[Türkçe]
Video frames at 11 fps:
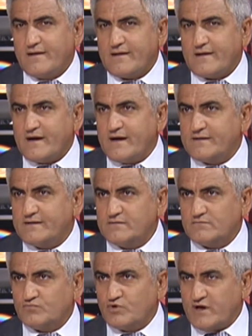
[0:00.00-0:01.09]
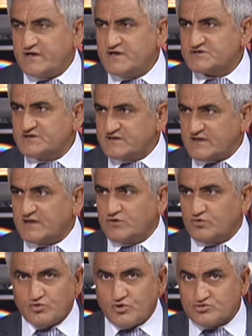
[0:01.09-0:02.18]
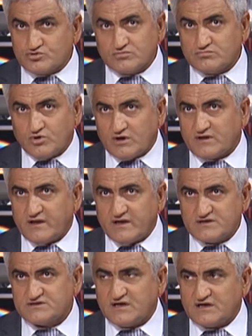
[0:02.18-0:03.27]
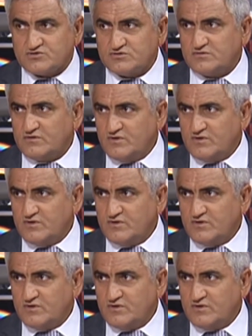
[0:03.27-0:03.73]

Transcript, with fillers: Yani bu enerji nereden geliyor? Gözün bu kadar enerji harcıyor.